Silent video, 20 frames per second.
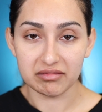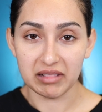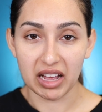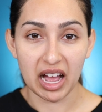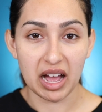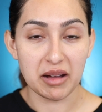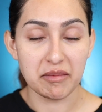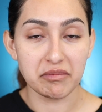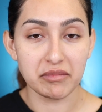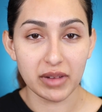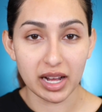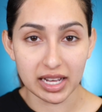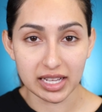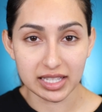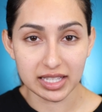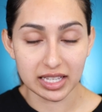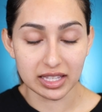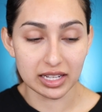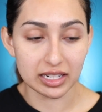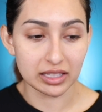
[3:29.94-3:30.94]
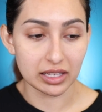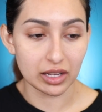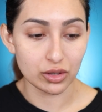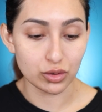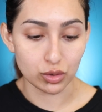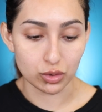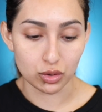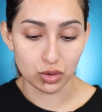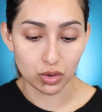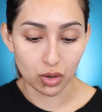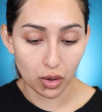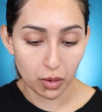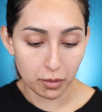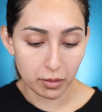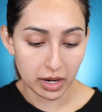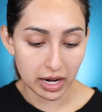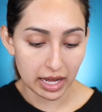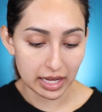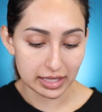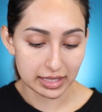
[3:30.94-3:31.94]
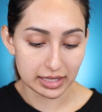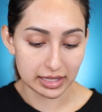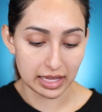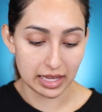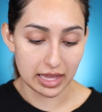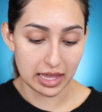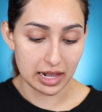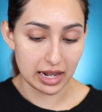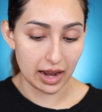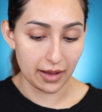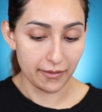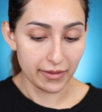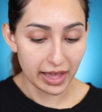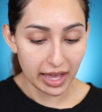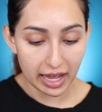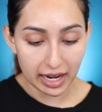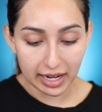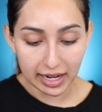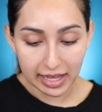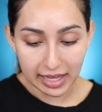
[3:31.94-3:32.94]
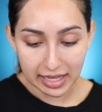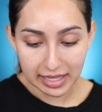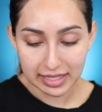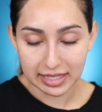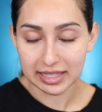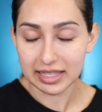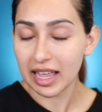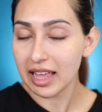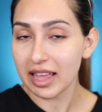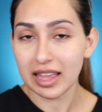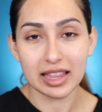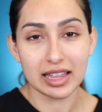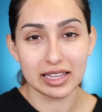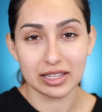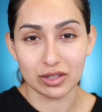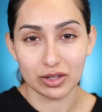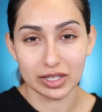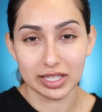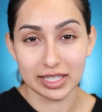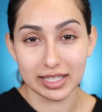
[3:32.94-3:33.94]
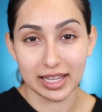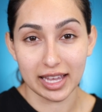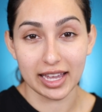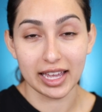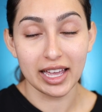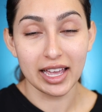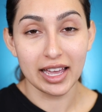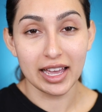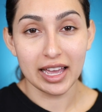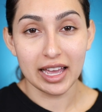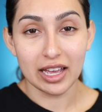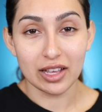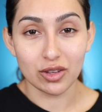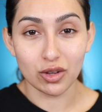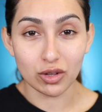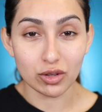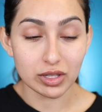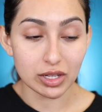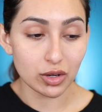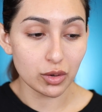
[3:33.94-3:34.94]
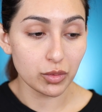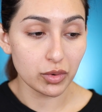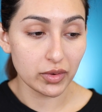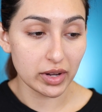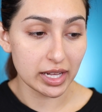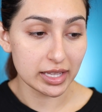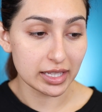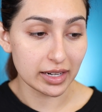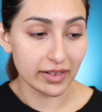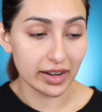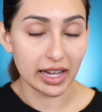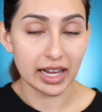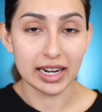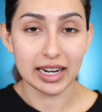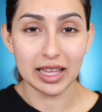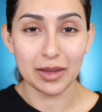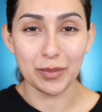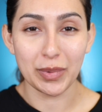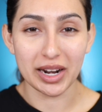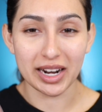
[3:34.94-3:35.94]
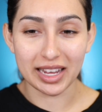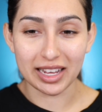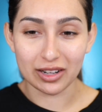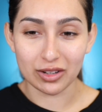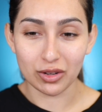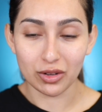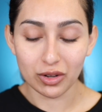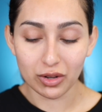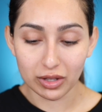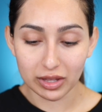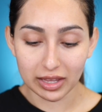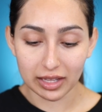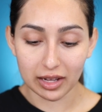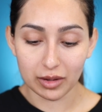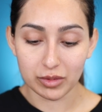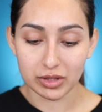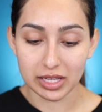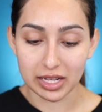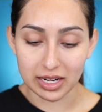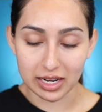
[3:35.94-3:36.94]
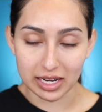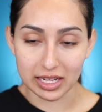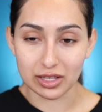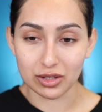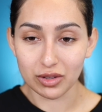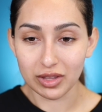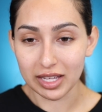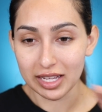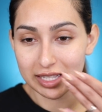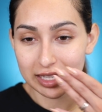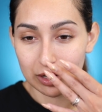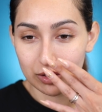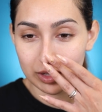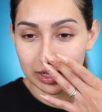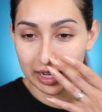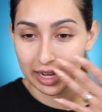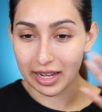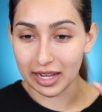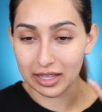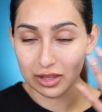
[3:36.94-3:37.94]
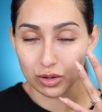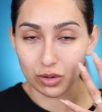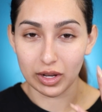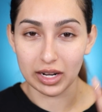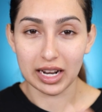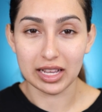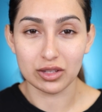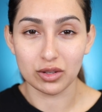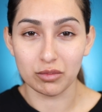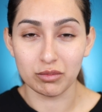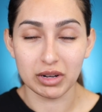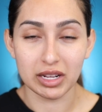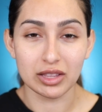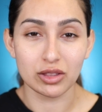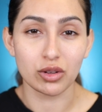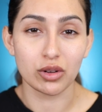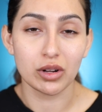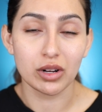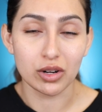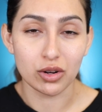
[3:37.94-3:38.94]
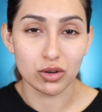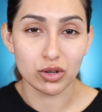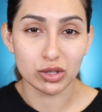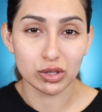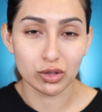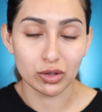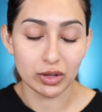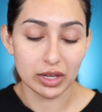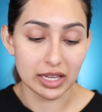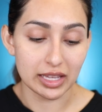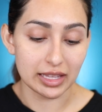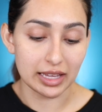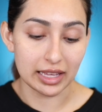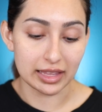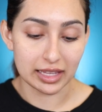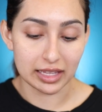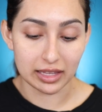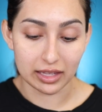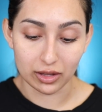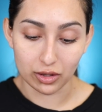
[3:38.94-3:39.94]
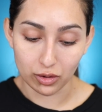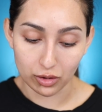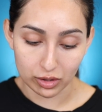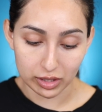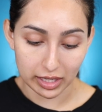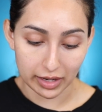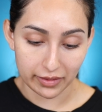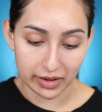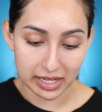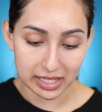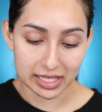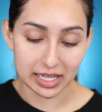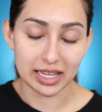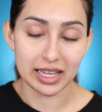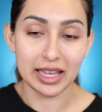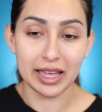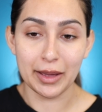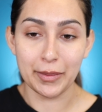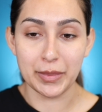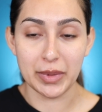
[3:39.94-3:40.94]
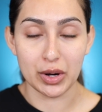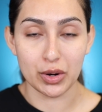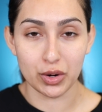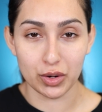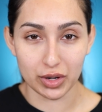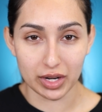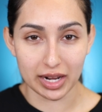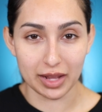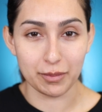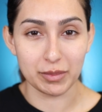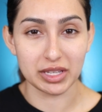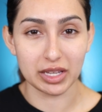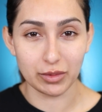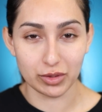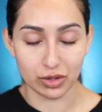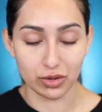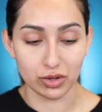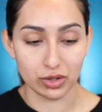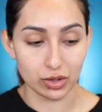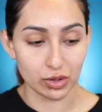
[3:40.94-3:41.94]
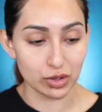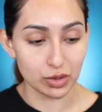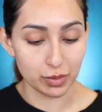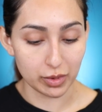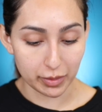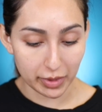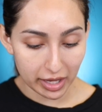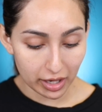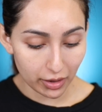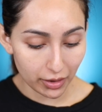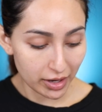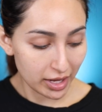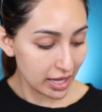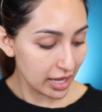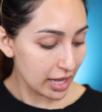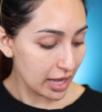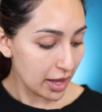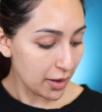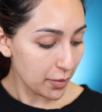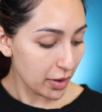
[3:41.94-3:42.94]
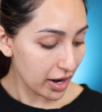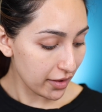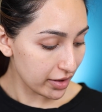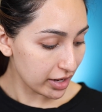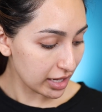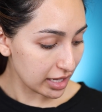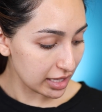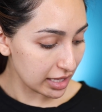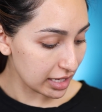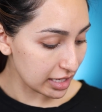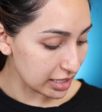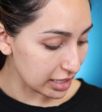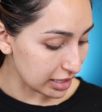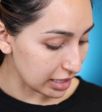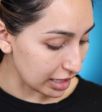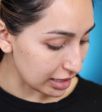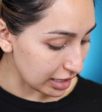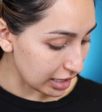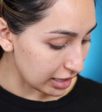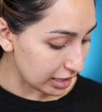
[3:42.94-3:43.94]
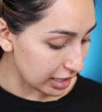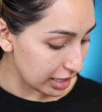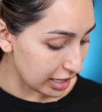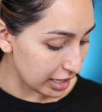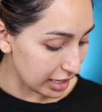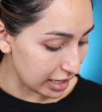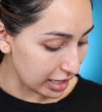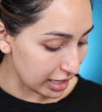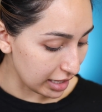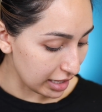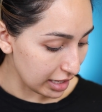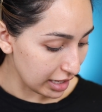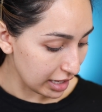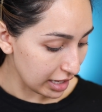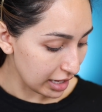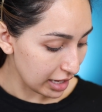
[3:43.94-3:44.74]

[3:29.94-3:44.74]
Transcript: jamás he tratado sus sombras, ni labiales, nada de eso, así es que yo no sé cómo voy a trabajar y para que no tengamos el riesgo de que se nos caiga toda la sombra en todo el rostro y ya teniendo nuestra base, mejor empezamos con los ojos primero para ver qué de qué se tratan y